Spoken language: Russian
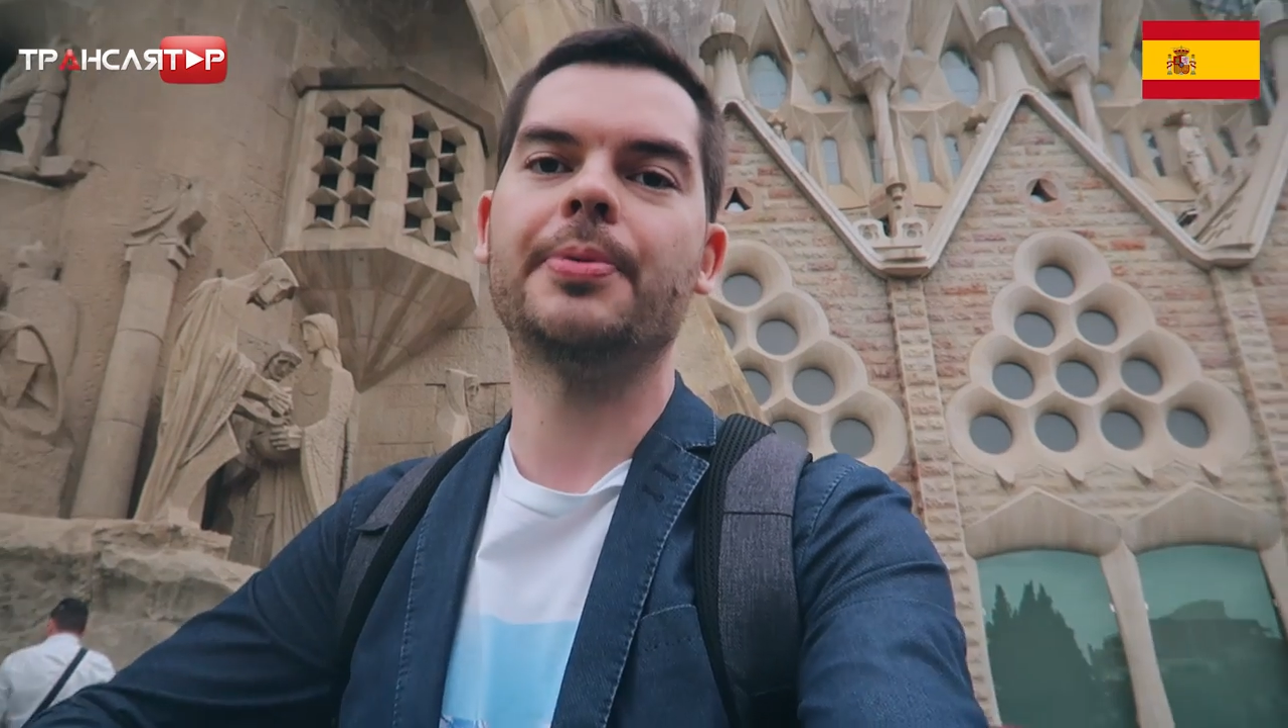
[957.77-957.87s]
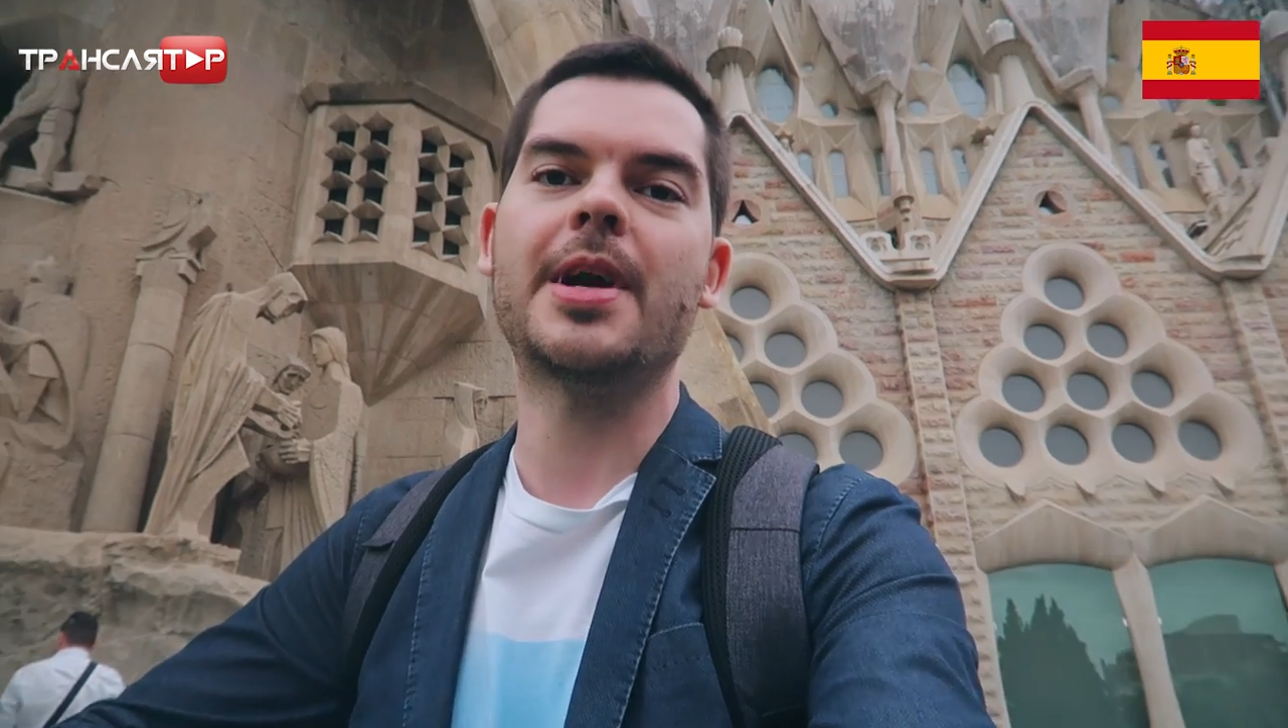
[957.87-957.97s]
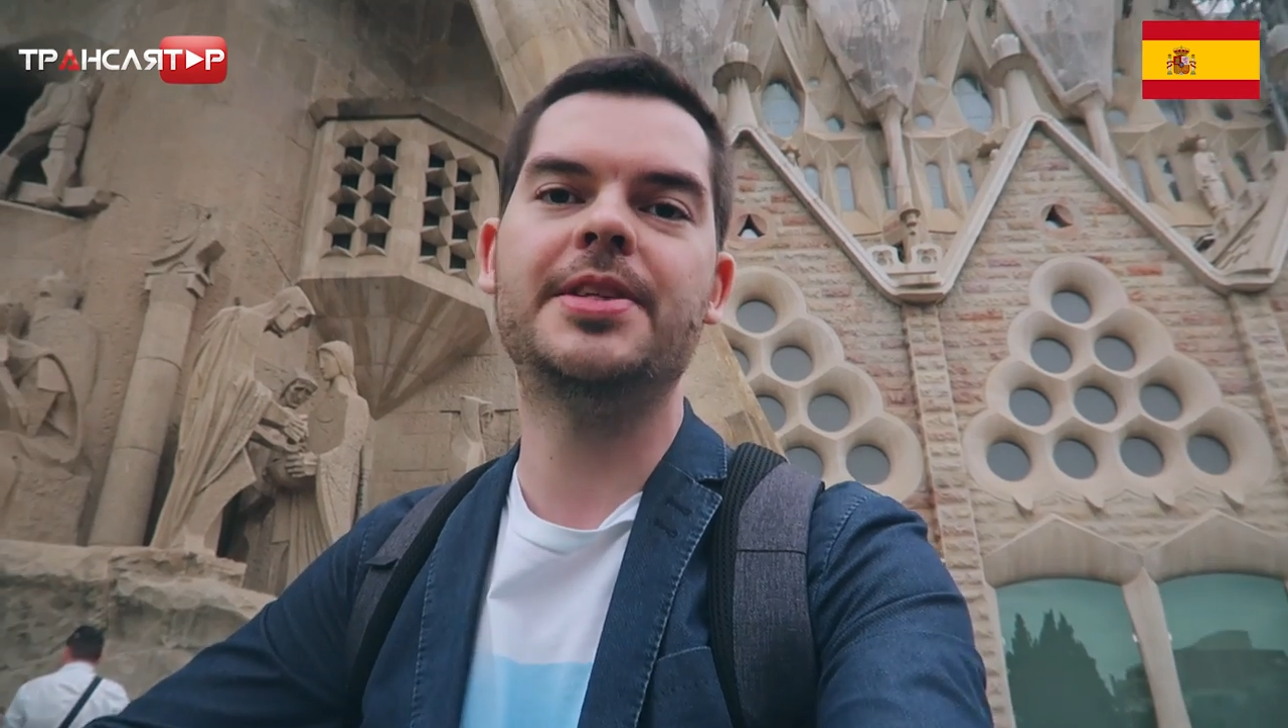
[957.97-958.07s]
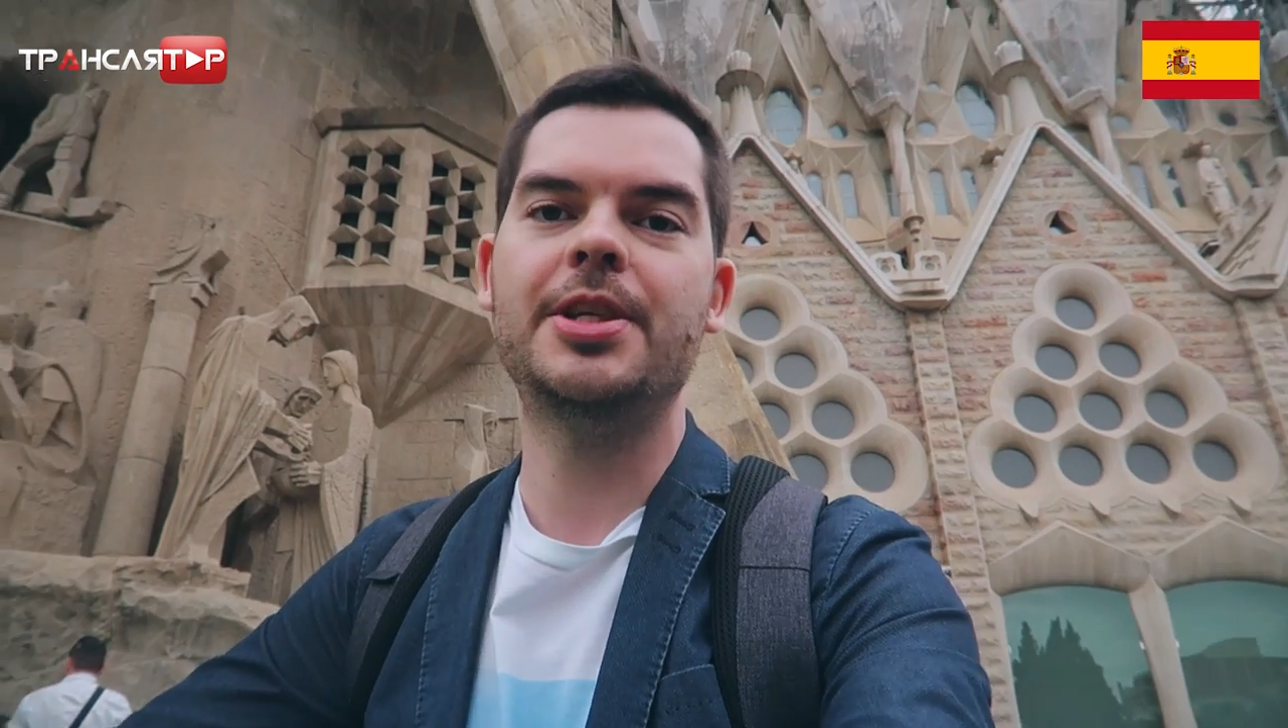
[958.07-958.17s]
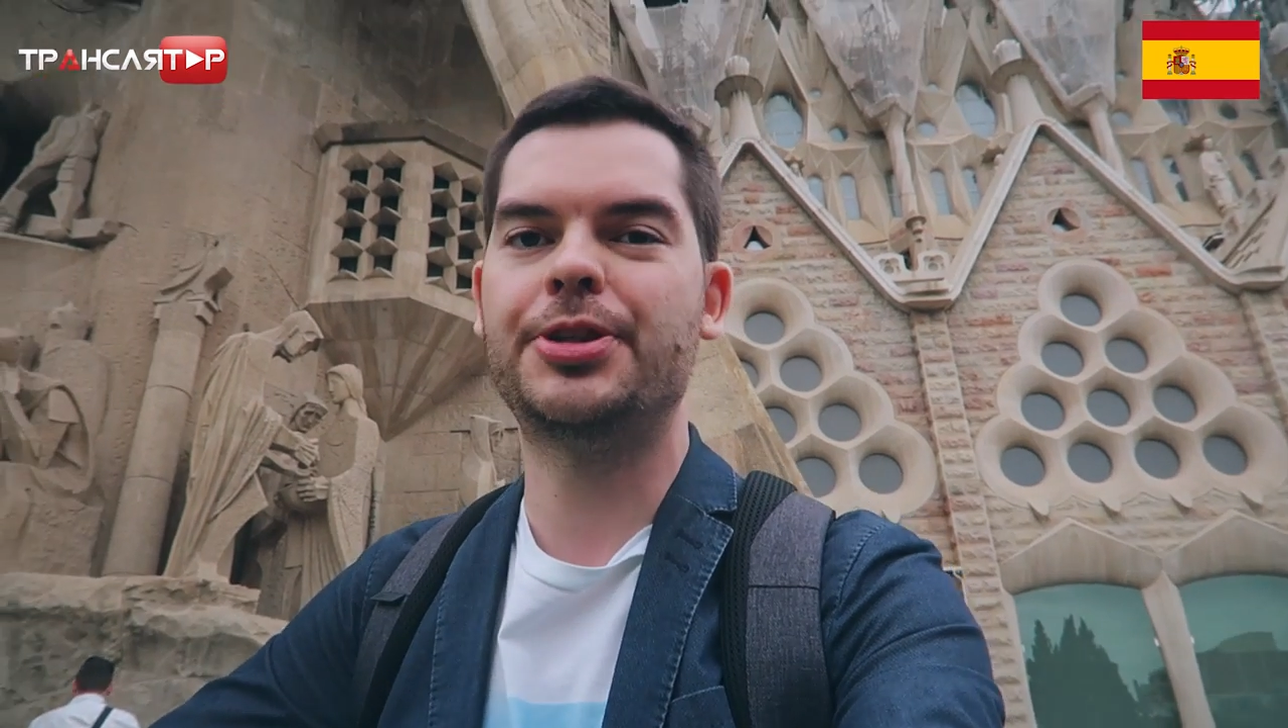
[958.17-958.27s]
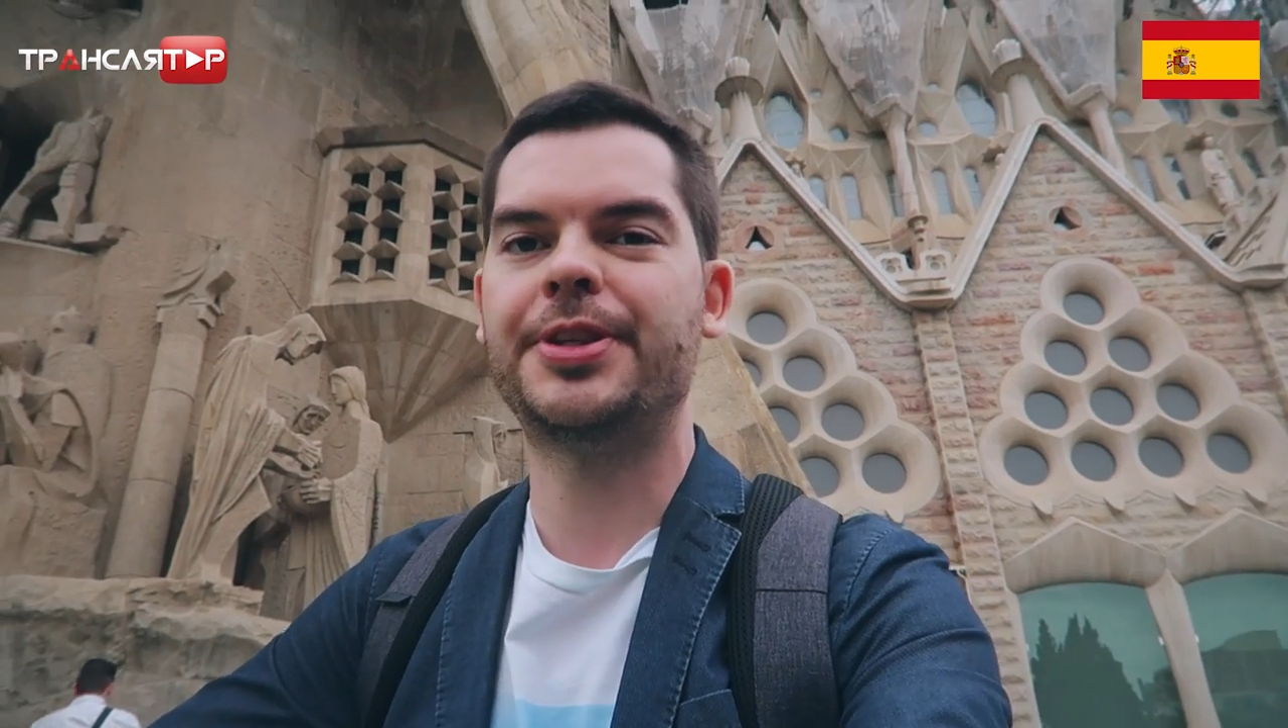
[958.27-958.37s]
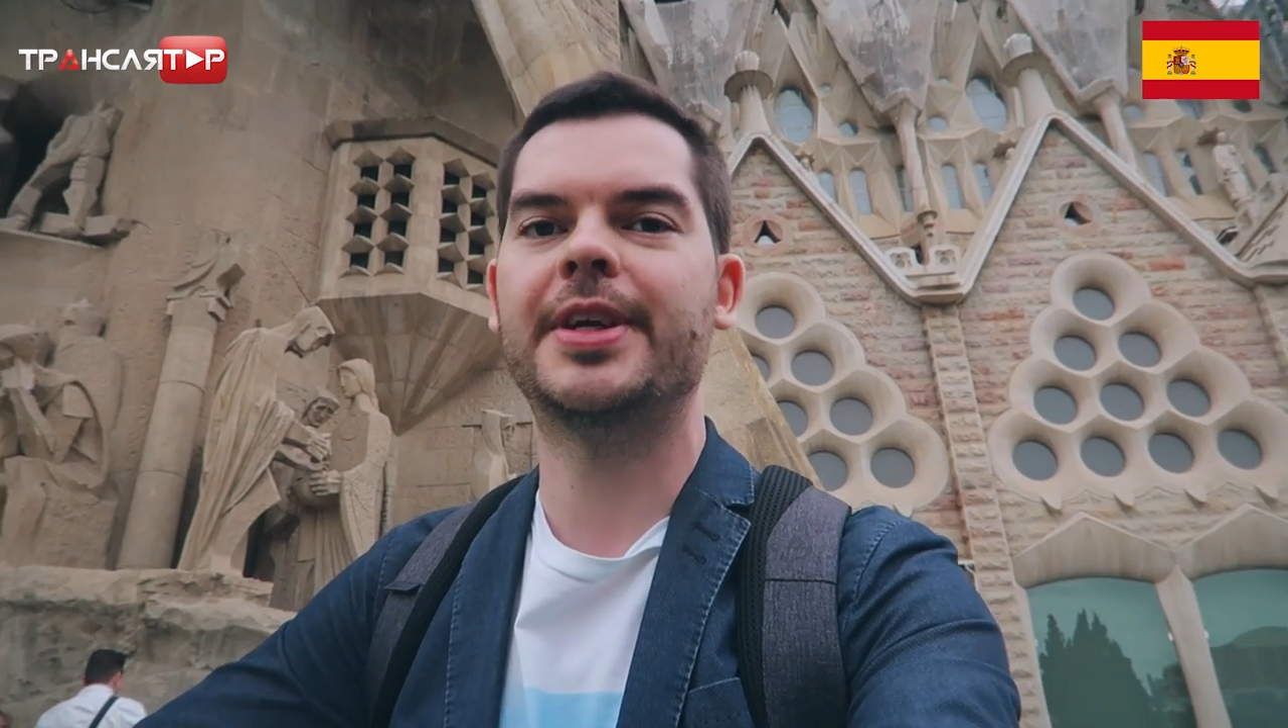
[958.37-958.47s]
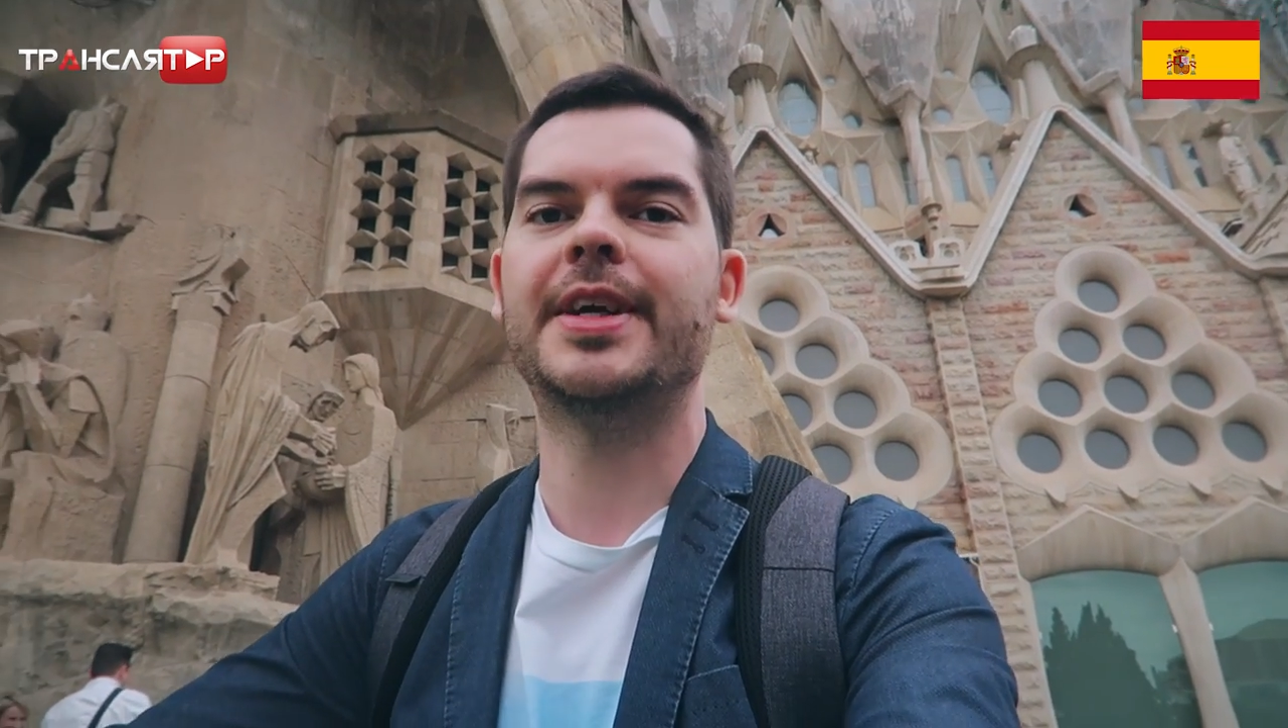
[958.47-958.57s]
практически